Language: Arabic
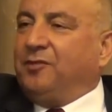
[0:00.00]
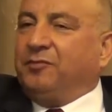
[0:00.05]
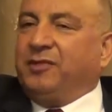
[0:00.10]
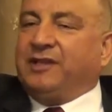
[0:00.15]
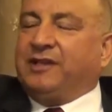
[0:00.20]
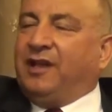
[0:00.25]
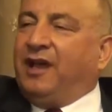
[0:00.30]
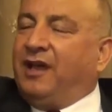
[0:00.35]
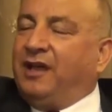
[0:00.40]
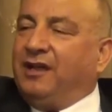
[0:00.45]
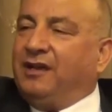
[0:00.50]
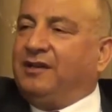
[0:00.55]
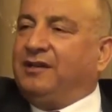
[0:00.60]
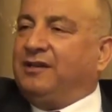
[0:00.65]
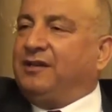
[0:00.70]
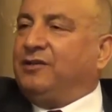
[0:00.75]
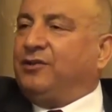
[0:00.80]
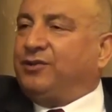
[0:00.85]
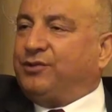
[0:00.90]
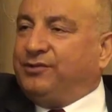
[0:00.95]
بتأهل
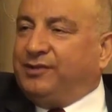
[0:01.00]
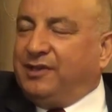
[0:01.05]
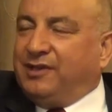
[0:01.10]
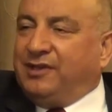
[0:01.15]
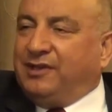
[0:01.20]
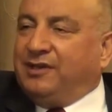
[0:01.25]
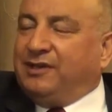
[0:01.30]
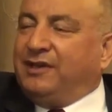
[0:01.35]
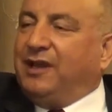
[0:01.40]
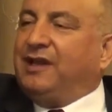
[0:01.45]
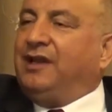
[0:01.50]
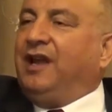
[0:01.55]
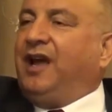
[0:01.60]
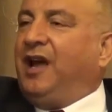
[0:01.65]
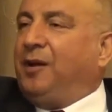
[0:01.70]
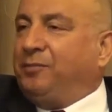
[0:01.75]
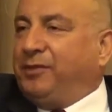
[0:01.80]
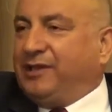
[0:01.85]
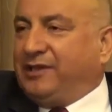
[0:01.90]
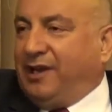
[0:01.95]
الأردني للي
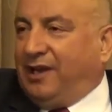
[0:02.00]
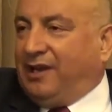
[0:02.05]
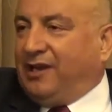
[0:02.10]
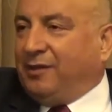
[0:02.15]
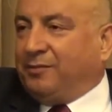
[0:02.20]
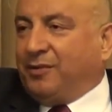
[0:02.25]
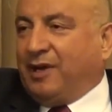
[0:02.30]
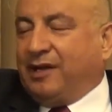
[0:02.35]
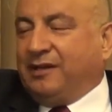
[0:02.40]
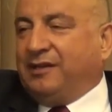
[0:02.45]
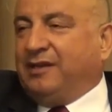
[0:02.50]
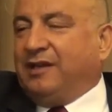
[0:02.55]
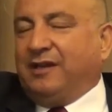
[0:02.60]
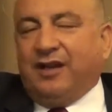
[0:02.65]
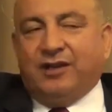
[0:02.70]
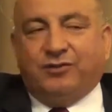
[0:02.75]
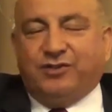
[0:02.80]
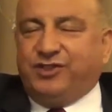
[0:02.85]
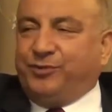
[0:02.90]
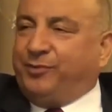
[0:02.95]
حاب يتعلم قد
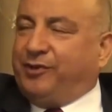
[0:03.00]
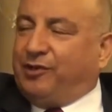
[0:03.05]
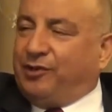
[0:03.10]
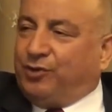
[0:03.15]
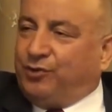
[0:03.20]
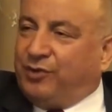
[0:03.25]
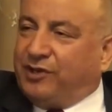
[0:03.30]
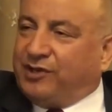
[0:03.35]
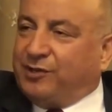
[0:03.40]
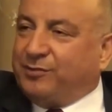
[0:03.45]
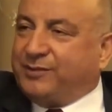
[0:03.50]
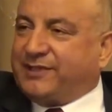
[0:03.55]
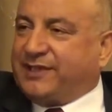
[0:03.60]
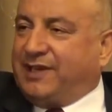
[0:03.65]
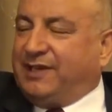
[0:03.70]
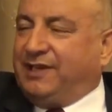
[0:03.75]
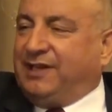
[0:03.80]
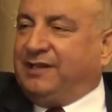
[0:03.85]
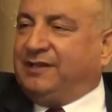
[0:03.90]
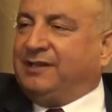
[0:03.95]
لا تجبر القوات
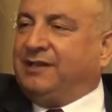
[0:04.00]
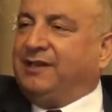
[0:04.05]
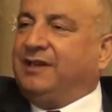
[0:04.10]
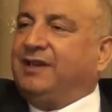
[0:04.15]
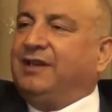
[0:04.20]
المسلحة